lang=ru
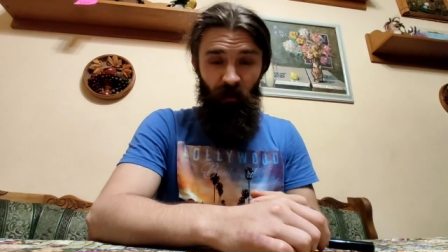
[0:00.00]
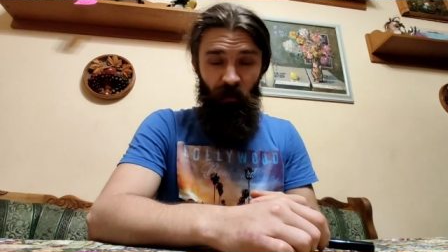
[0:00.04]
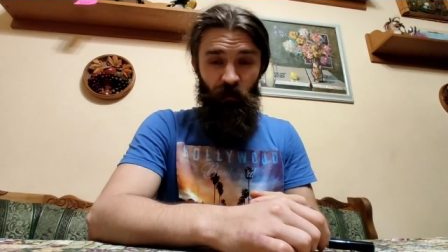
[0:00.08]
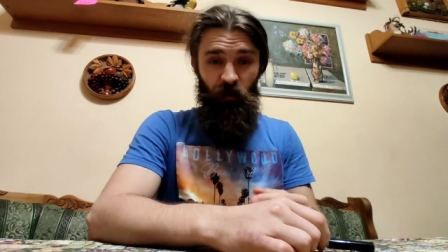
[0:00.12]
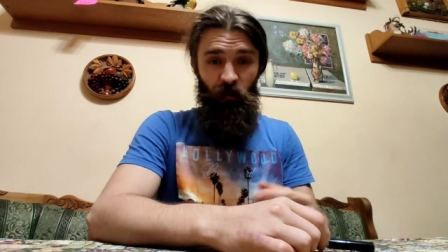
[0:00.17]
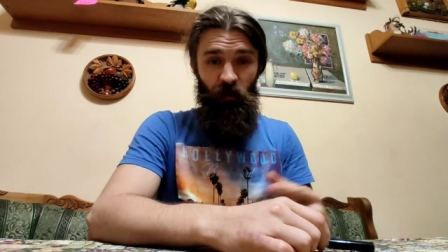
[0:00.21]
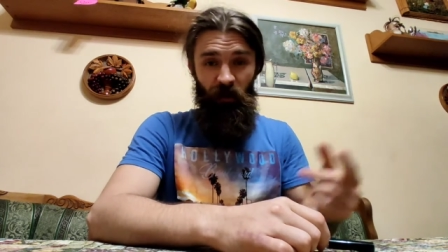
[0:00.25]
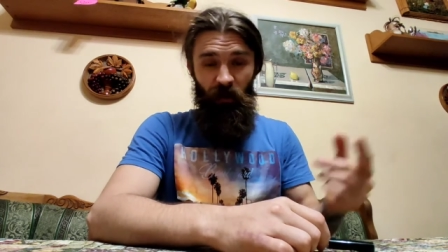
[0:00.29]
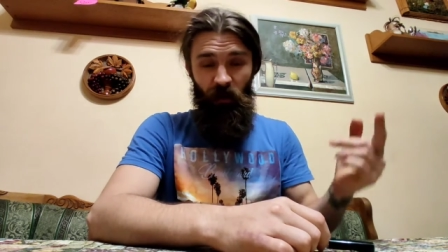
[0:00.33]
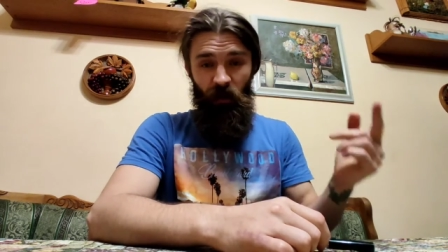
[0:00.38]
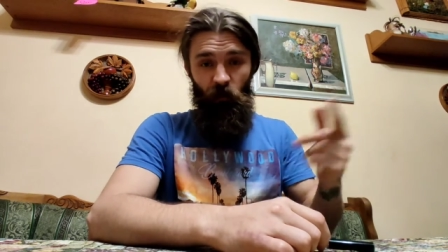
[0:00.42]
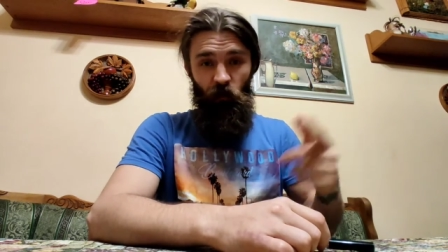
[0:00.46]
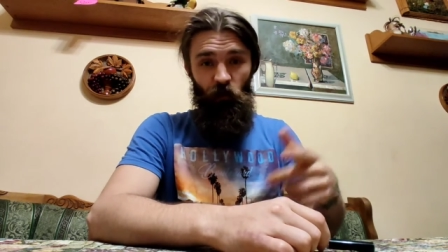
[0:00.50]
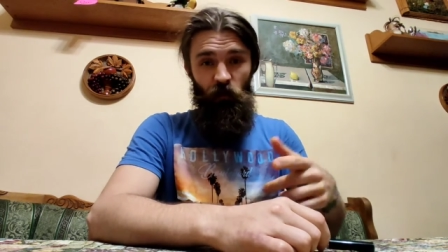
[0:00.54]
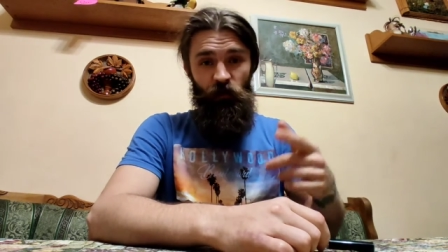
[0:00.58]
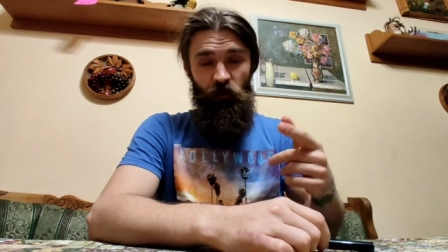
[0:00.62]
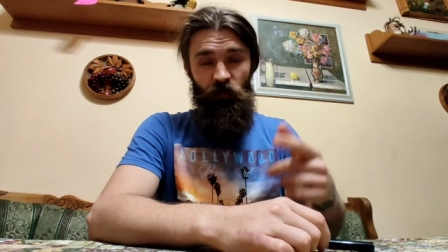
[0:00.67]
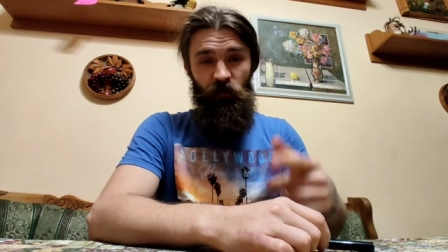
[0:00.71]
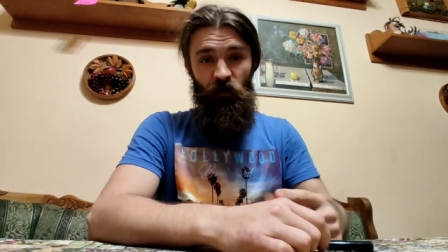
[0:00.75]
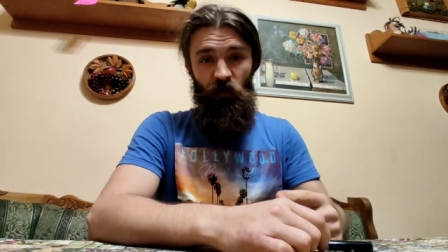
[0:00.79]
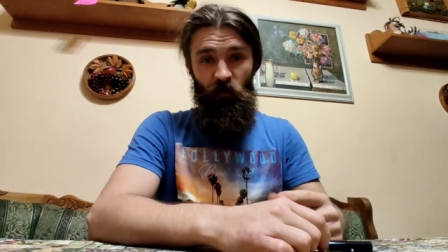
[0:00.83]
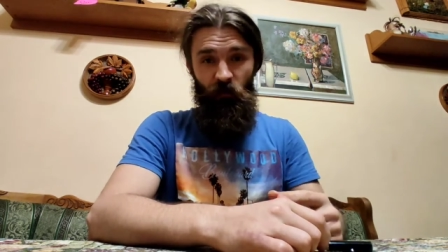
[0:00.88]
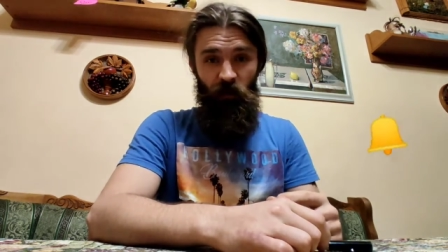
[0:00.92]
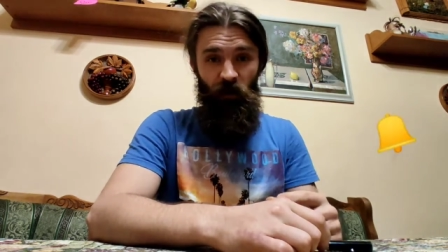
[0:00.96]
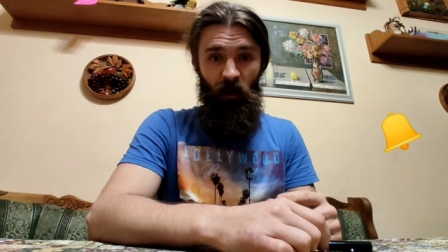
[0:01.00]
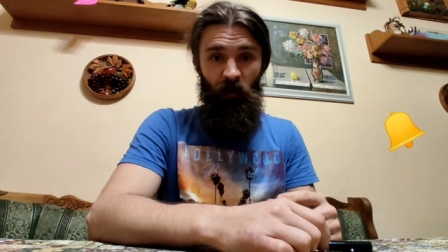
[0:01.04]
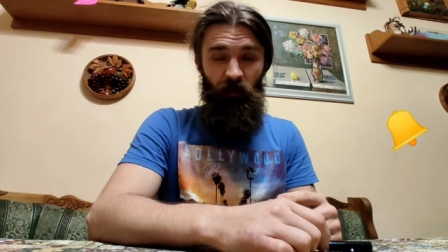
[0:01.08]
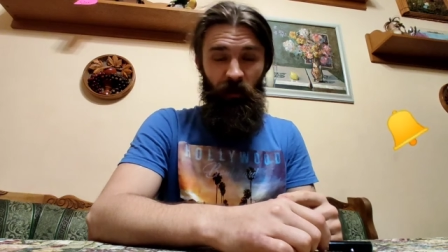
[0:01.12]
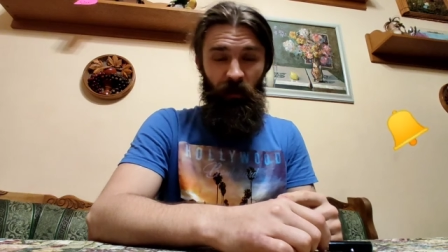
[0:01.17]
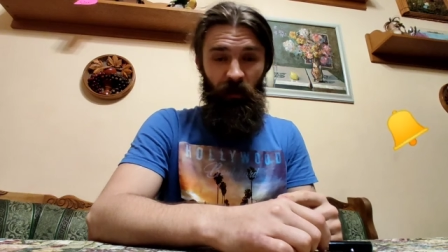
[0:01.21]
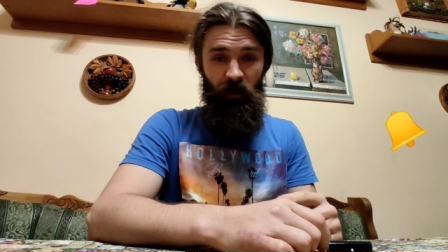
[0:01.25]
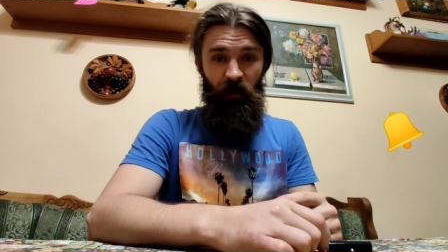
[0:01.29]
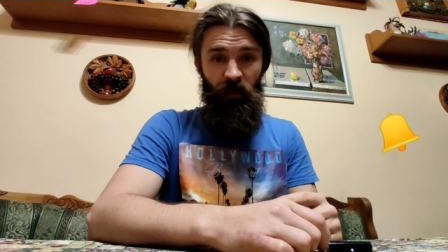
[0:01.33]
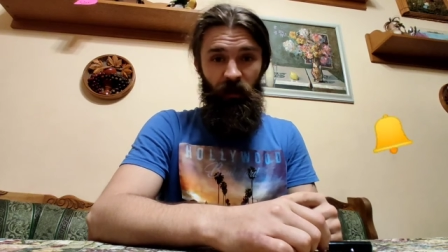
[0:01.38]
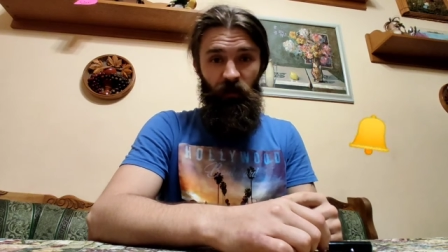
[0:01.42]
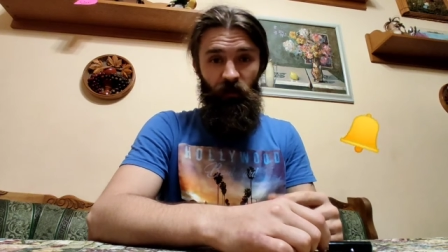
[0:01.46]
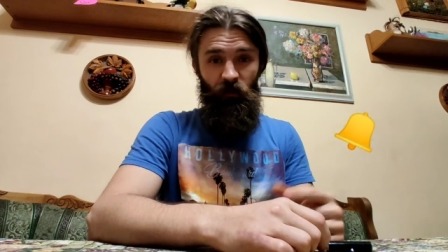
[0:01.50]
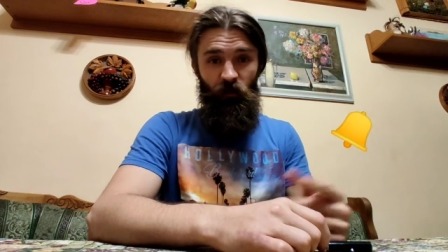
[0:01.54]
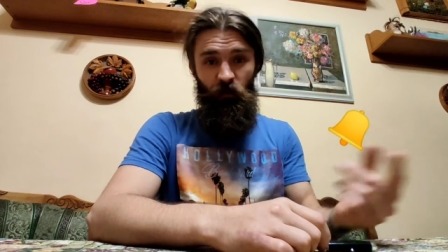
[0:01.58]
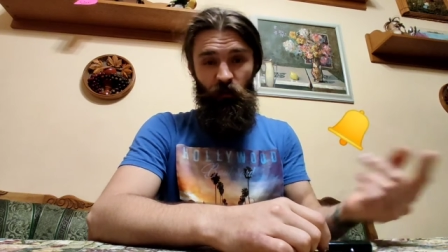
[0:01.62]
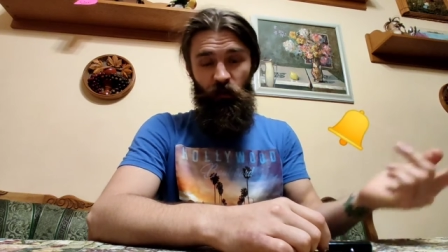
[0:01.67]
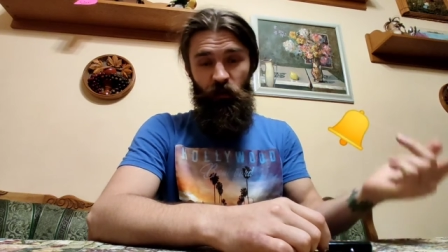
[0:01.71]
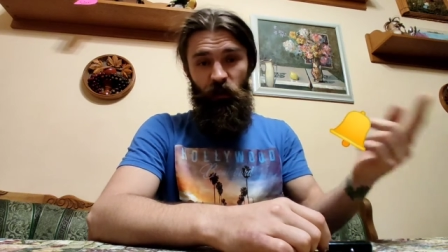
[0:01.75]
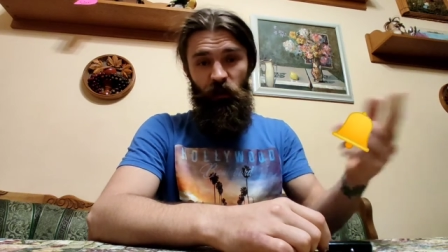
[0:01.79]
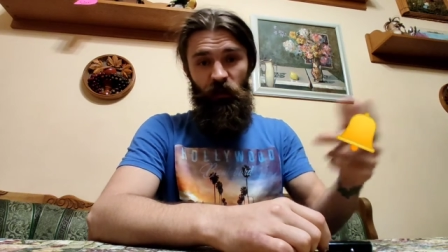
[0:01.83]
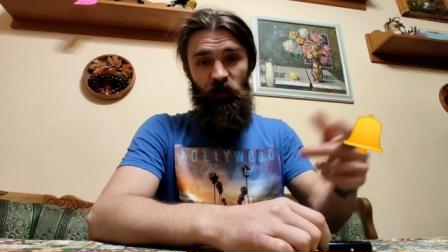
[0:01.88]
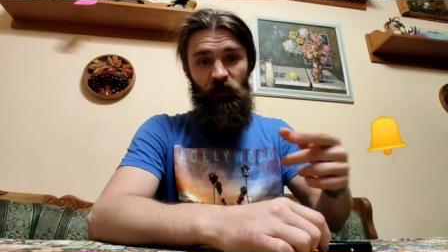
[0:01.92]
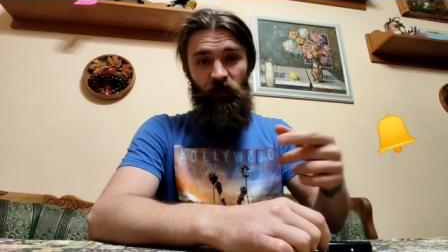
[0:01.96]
нажми колокольчик, все уведомления, ну и пиши